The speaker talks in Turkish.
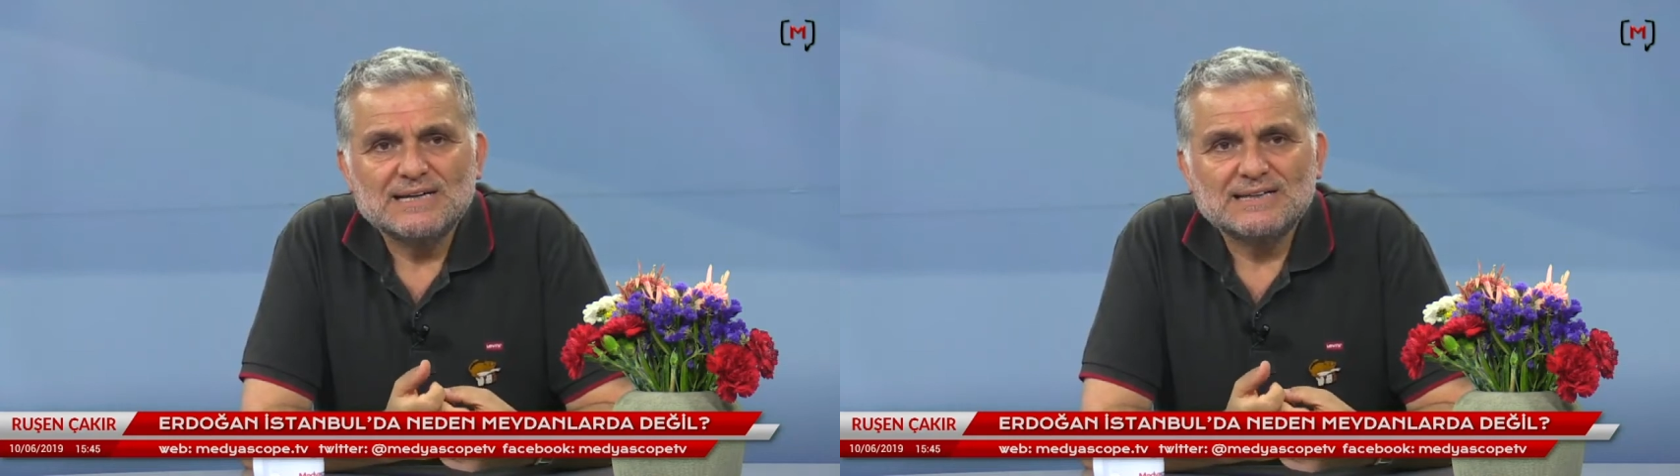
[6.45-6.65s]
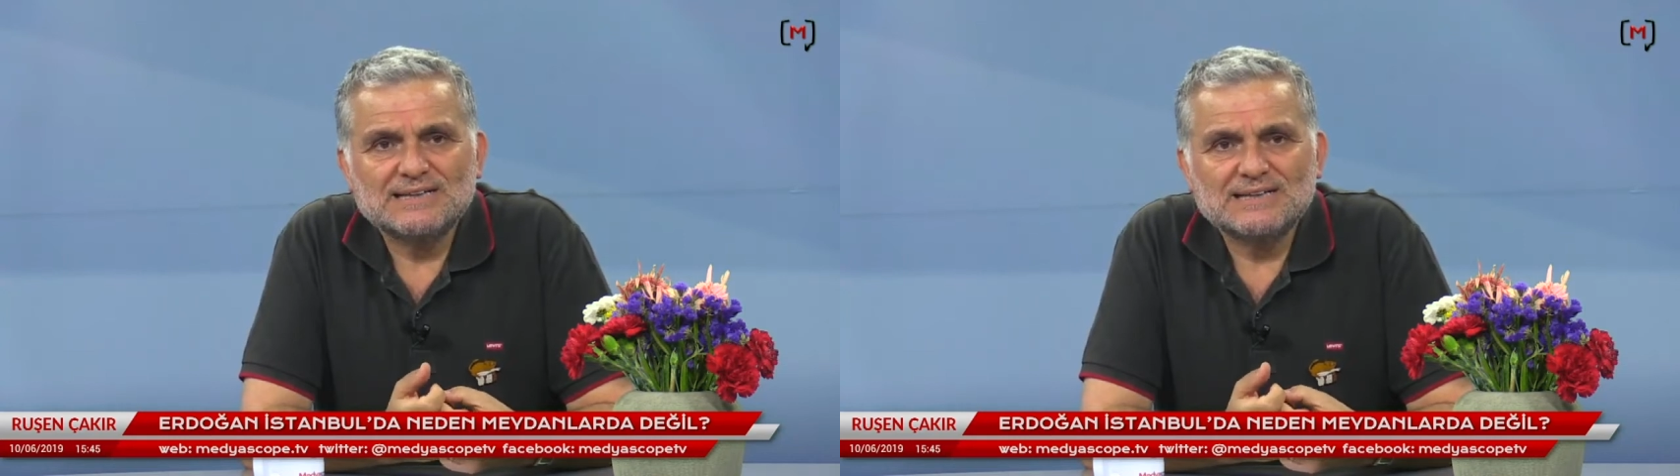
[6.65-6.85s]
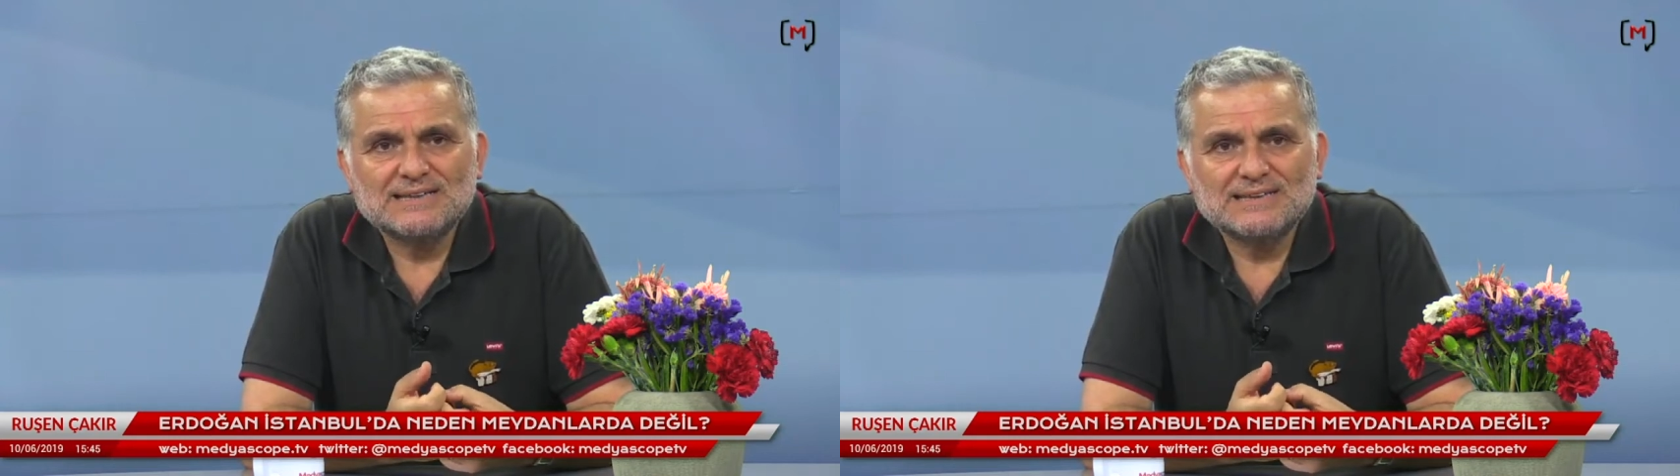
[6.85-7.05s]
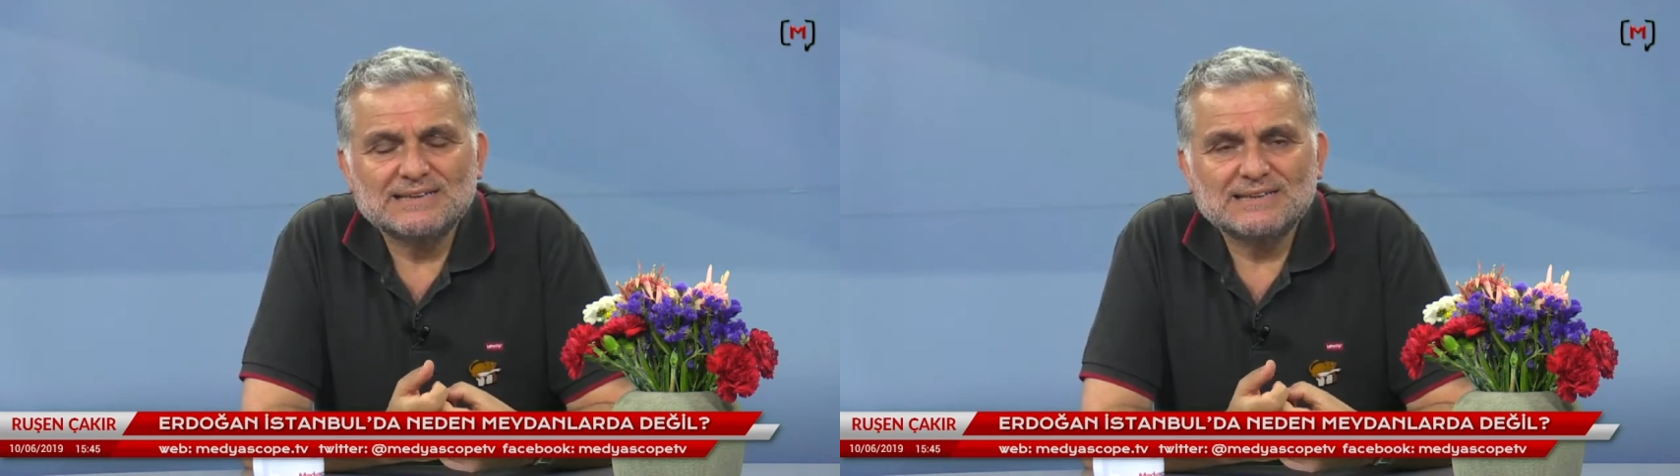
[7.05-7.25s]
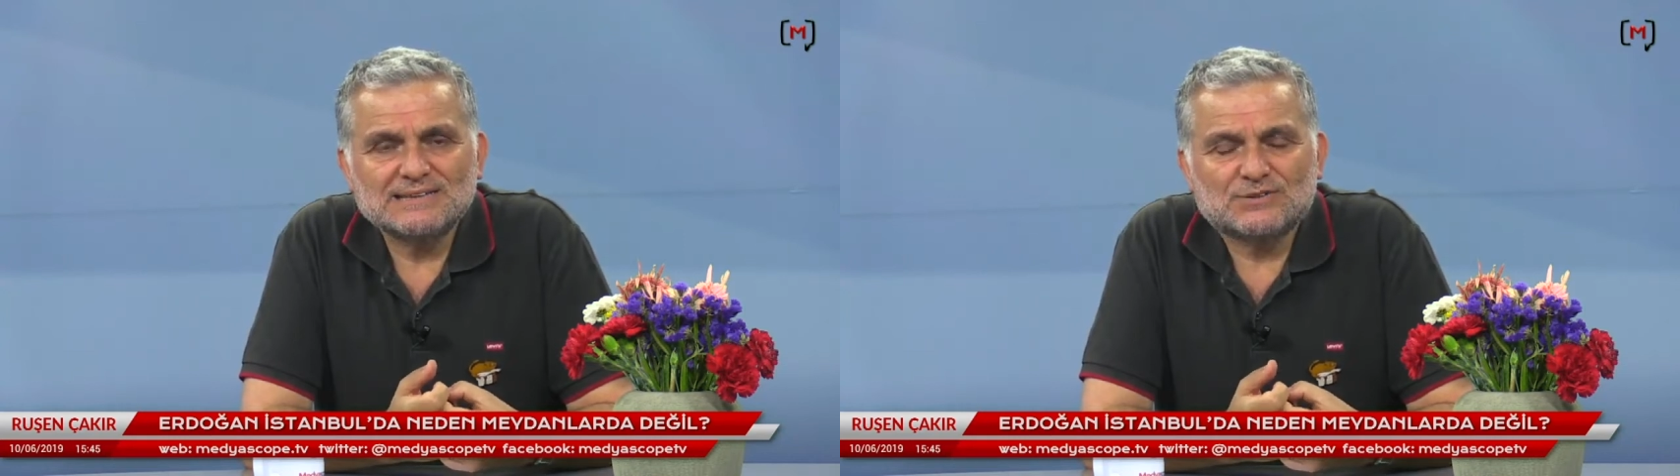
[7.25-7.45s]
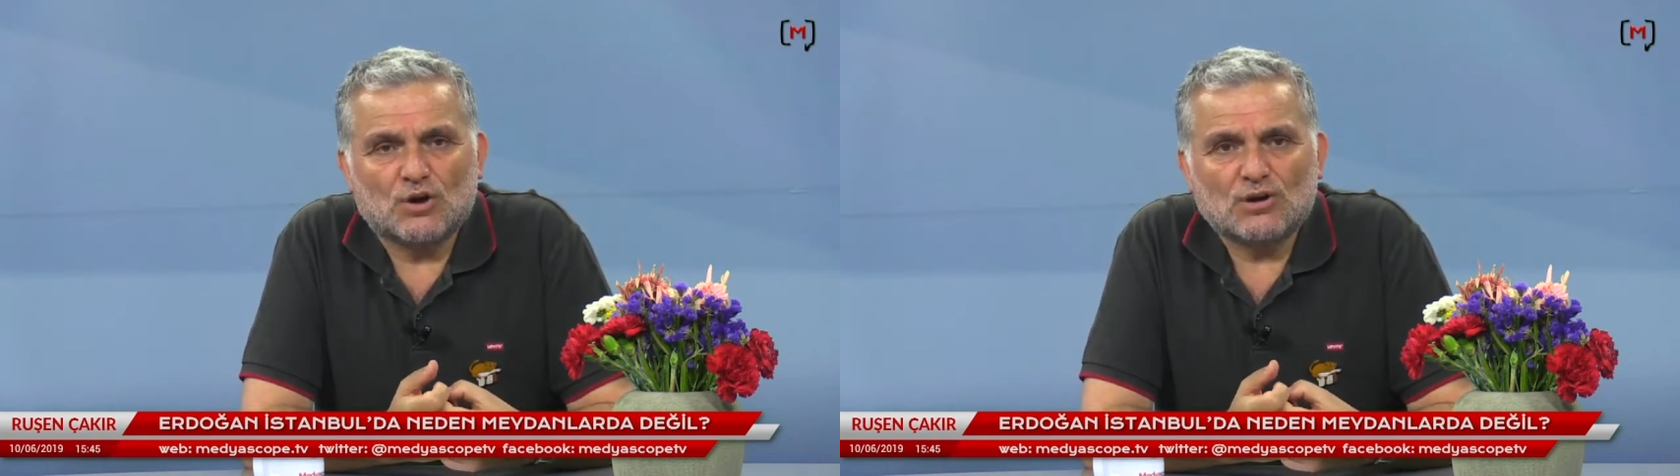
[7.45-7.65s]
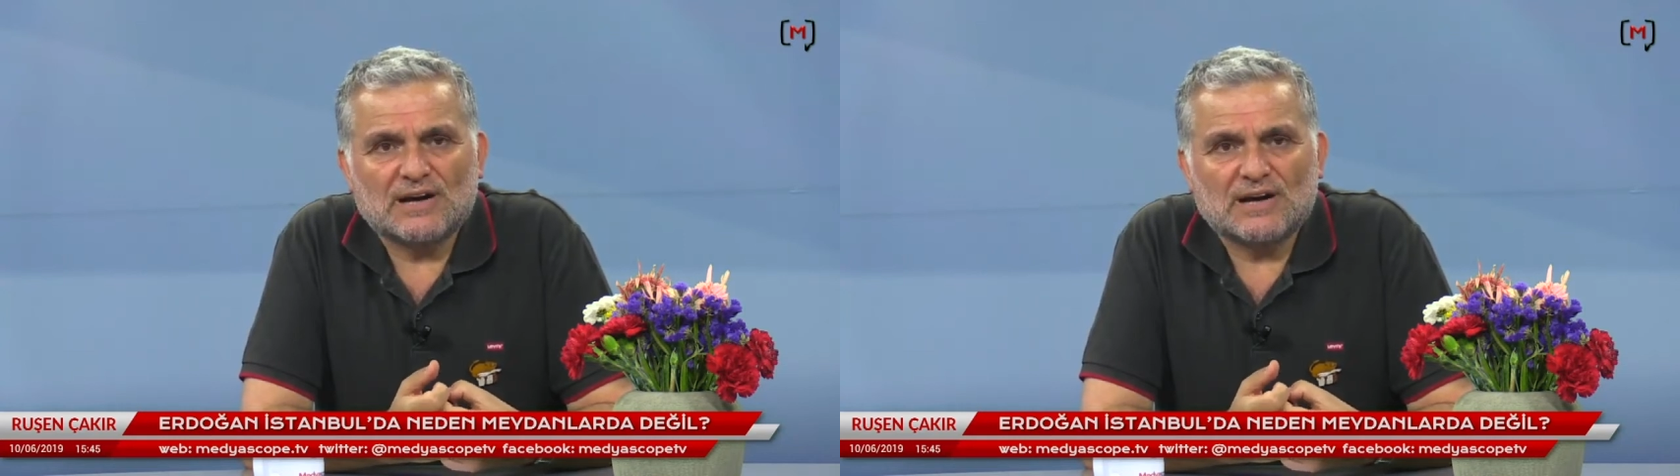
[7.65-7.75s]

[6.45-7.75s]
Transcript: e, çok